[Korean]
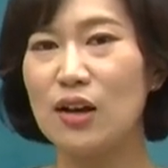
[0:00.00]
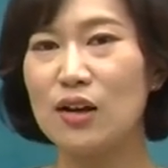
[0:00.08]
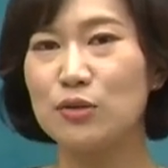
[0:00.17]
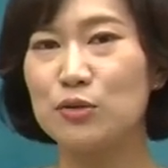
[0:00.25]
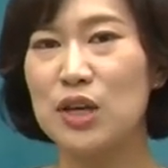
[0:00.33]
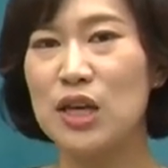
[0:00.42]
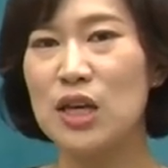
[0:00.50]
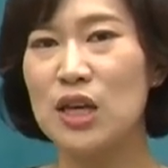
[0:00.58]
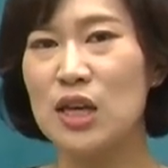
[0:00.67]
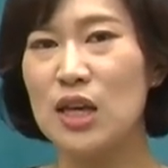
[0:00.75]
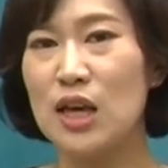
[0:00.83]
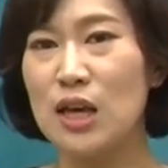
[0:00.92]

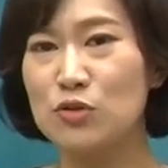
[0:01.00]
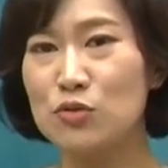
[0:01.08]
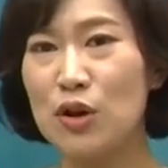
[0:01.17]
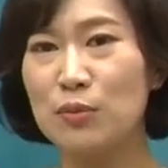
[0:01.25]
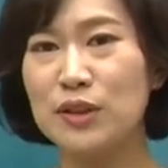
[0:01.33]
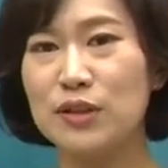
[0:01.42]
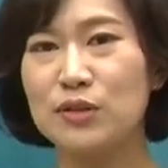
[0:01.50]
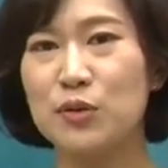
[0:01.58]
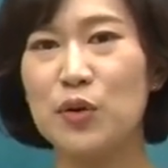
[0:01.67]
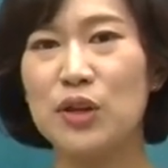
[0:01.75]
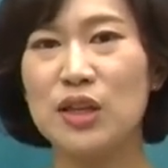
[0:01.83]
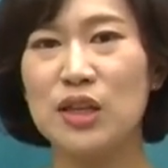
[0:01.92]
우리 수업을
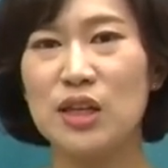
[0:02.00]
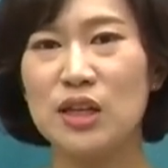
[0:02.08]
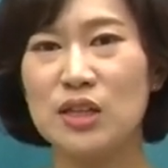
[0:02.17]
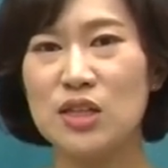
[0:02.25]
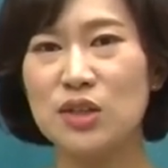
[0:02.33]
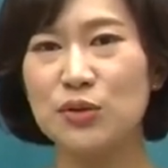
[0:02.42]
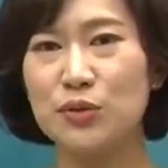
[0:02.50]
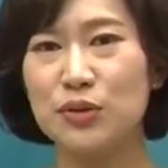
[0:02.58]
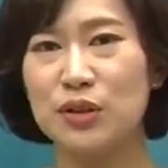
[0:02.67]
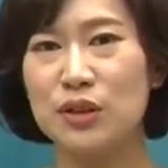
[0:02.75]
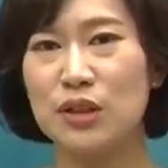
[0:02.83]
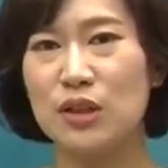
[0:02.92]
듣고 있는
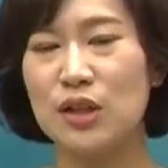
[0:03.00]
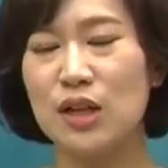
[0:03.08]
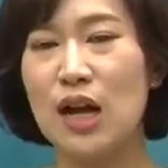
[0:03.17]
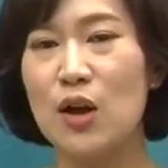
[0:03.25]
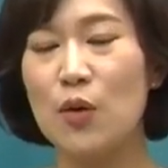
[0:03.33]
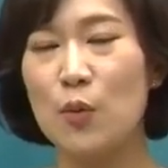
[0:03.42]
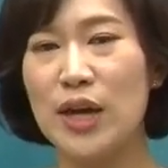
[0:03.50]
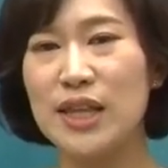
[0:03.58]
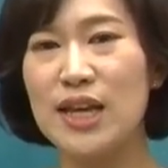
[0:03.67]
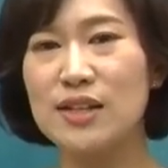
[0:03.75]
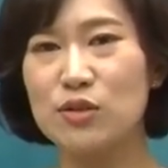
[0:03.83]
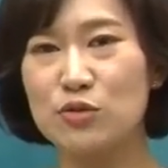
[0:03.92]
친구들,
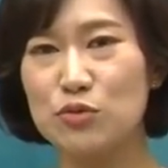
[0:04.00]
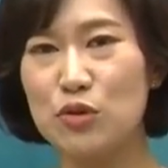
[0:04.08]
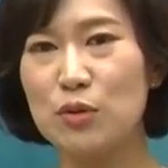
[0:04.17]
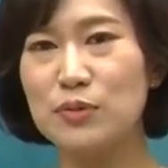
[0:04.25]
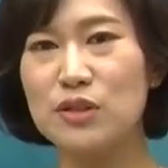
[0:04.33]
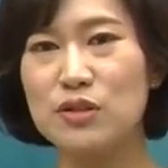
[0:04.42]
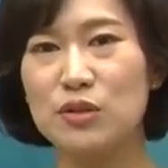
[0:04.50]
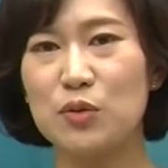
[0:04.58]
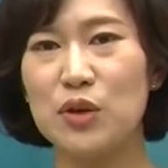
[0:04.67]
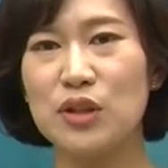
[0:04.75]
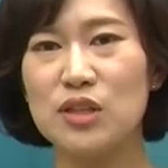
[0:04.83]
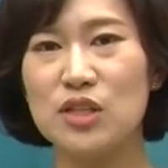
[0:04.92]
외대에서 수업을 듣고
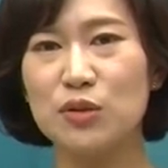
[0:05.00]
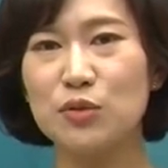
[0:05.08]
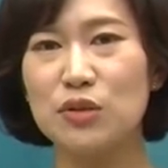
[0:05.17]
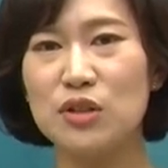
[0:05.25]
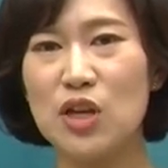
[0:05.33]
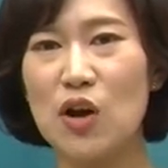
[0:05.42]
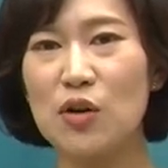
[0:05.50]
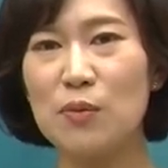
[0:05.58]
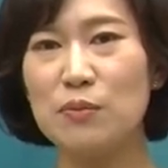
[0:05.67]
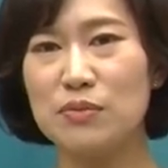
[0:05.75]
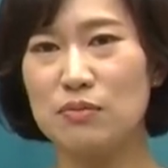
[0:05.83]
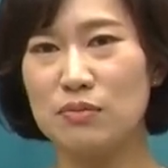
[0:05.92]
있는 친구들
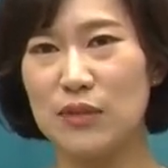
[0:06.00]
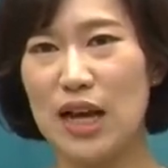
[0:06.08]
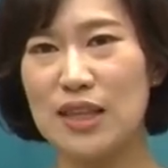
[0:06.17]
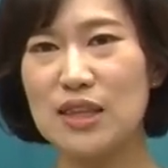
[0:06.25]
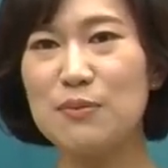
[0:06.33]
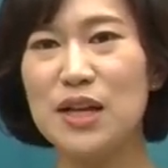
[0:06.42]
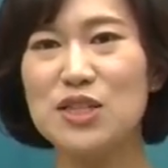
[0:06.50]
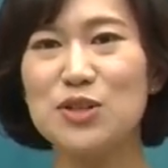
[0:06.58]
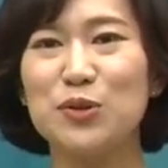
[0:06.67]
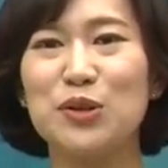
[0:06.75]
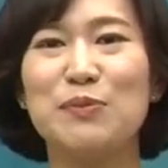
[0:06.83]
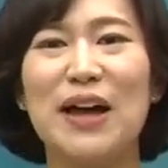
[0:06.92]
처음 같은 반
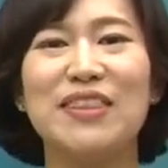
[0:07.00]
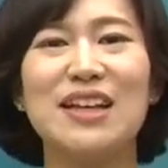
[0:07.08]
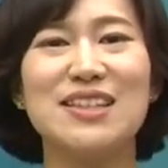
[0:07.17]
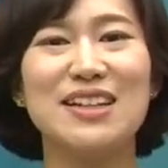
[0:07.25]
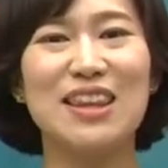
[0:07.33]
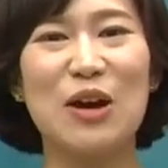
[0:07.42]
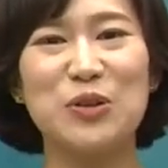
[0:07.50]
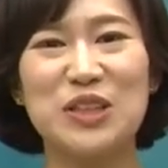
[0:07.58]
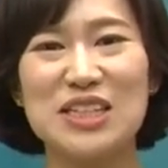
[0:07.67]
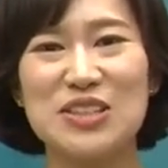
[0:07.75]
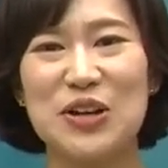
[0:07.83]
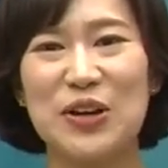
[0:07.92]
친구들 만났을 때
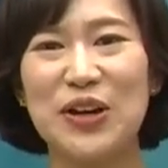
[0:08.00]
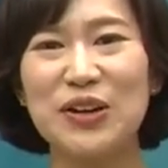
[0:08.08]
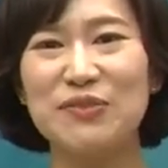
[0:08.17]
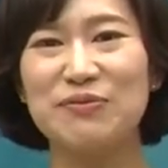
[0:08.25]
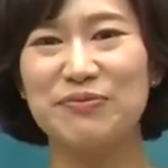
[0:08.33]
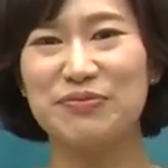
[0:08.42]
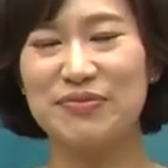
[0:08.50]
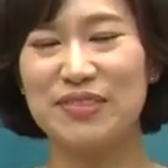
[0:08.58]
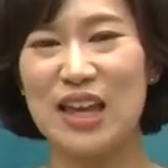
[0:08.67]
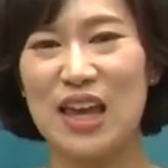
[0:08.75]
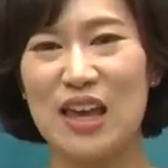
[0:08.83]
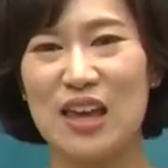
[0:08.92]
어땠어요?
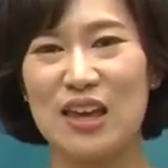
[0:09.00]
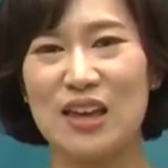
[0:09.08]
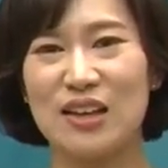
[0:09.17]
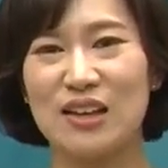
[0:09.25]
네,